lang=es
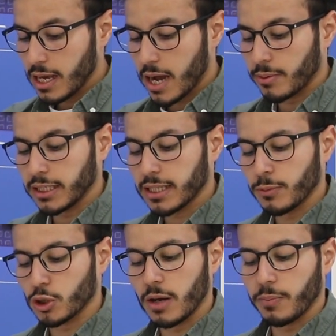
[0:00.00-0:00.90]

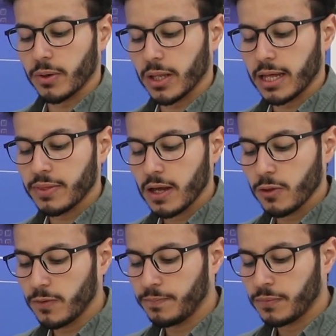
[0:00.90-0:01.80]
Habilitamos la prueba de
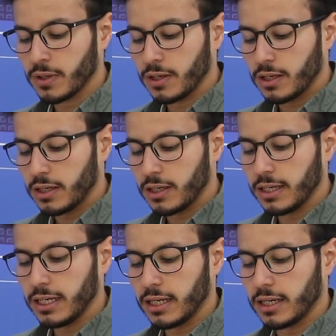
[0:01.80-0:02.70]
andado
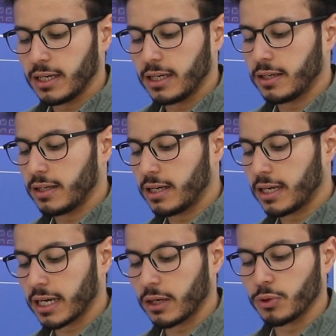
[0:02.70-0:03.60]
y
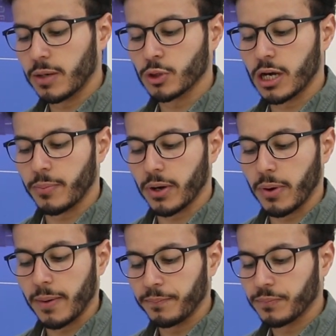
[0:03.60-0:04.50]
ejecutamos la
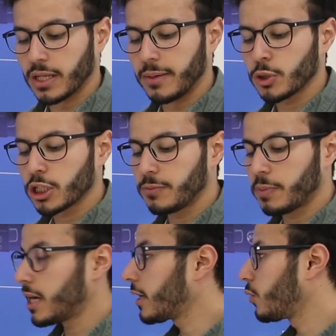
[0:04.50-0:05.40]
prueba. Tenemos que
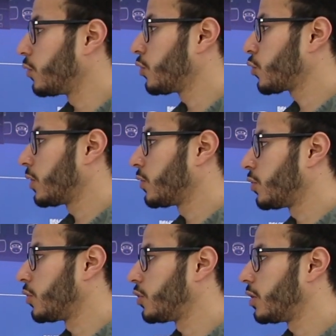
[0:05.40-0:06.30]
esperar unos
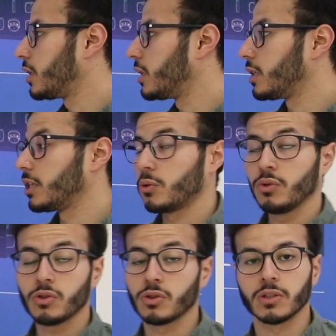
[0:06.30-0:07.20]
cuantos eh,
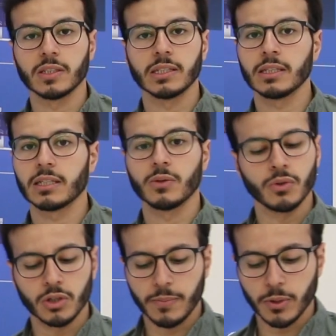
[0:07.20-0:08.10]
segundos, unos 60
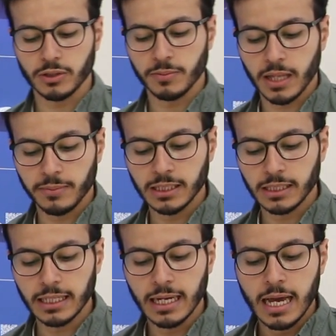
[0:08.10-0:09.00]
segundos
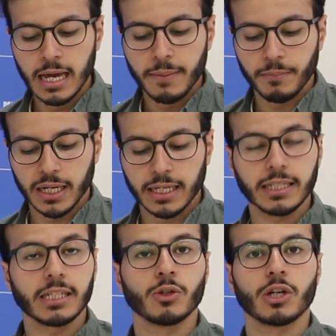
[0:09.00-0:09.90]
aproximadamente, para
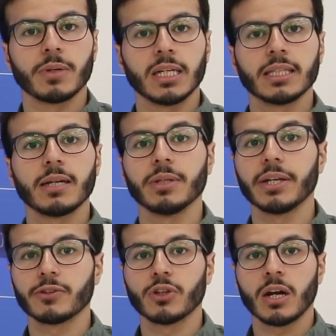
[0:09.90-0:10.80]
que se nos habilite el
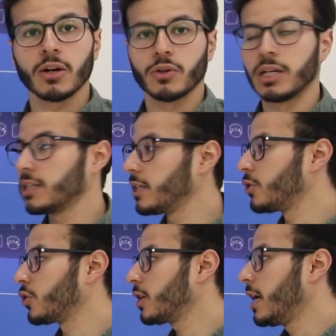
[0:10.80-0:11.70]
bidireccional con el
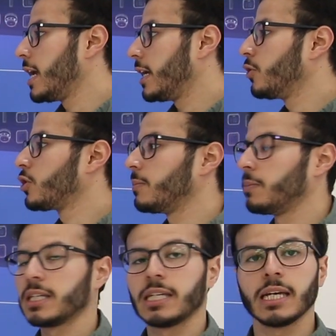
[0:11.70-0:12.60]
sensor y nos
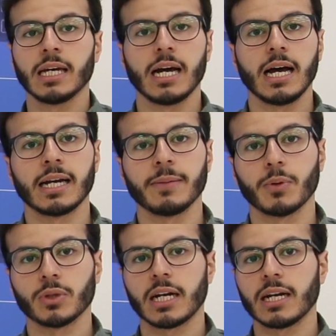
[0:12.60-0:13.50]
empiece a
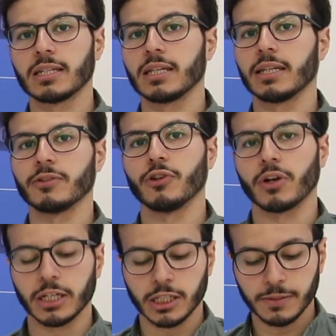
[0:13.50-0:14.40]
reportar las
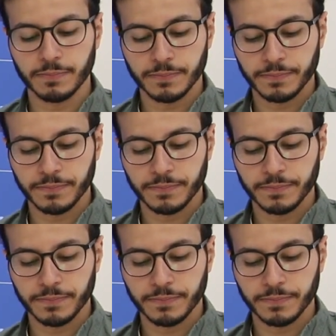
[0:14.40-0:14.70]
detecciones.